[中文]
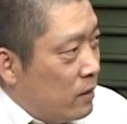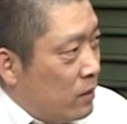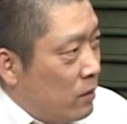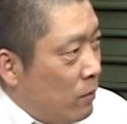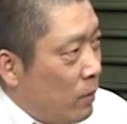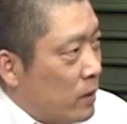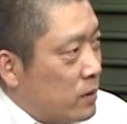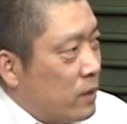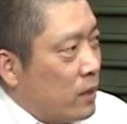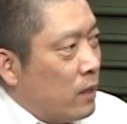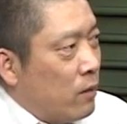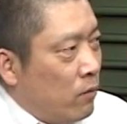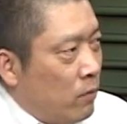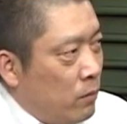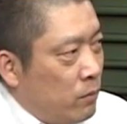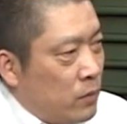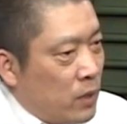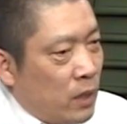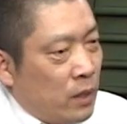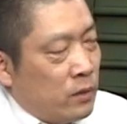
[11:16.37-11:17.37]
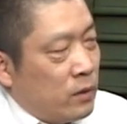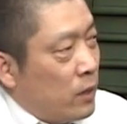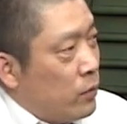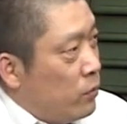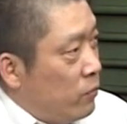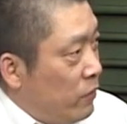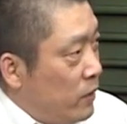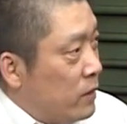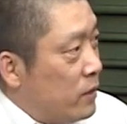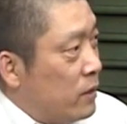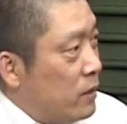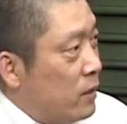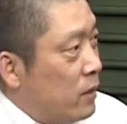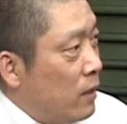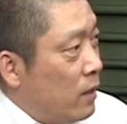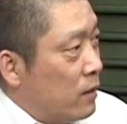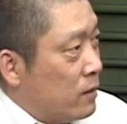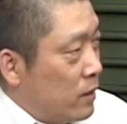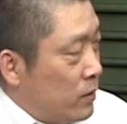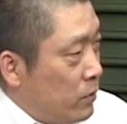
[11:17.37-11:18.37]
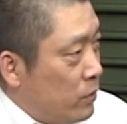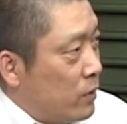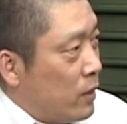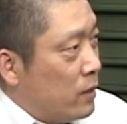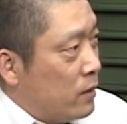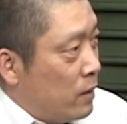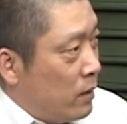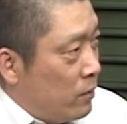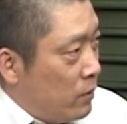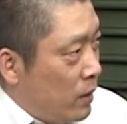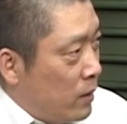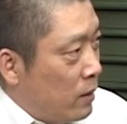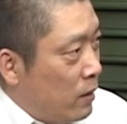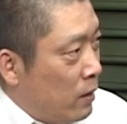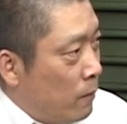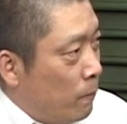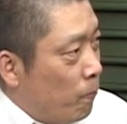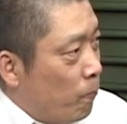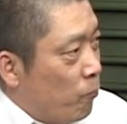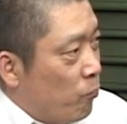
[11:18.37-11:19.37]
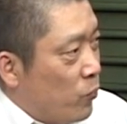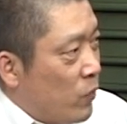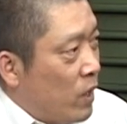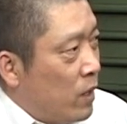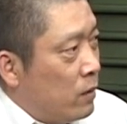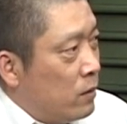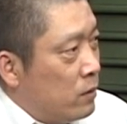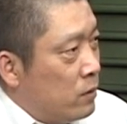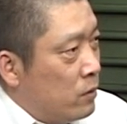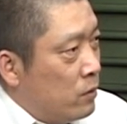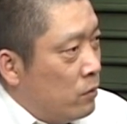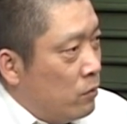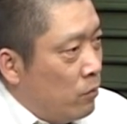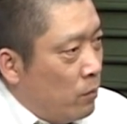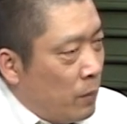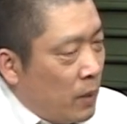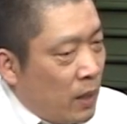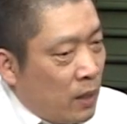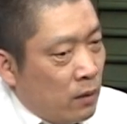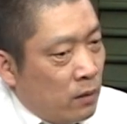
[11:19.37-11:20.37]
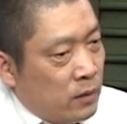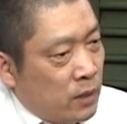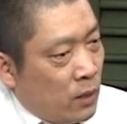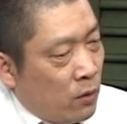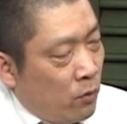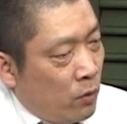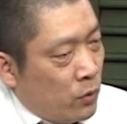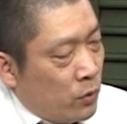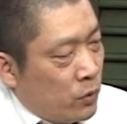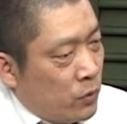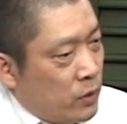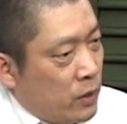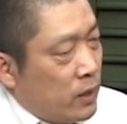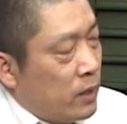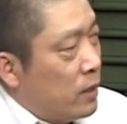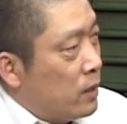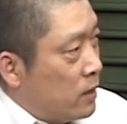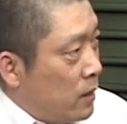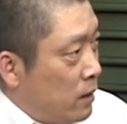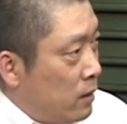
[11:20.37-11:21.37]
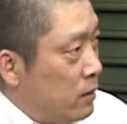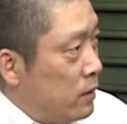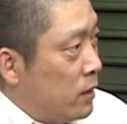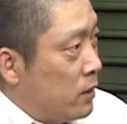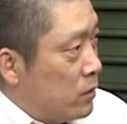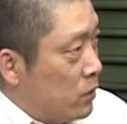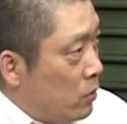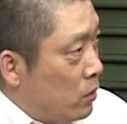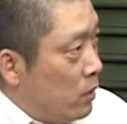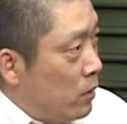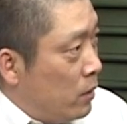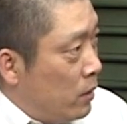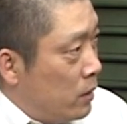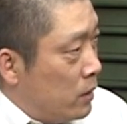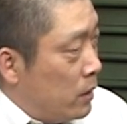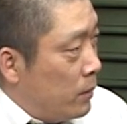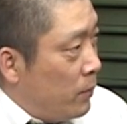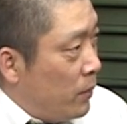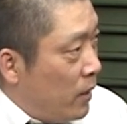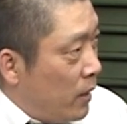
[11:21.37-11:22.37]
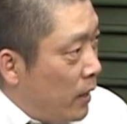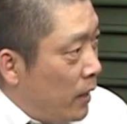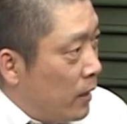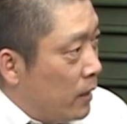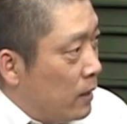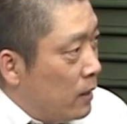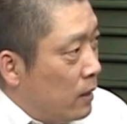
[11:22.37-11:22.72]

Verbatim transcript: 对吧？这个我们可以再去分析啊，再去探讨。那我们看到结果就是这些商人在受到一些迫害。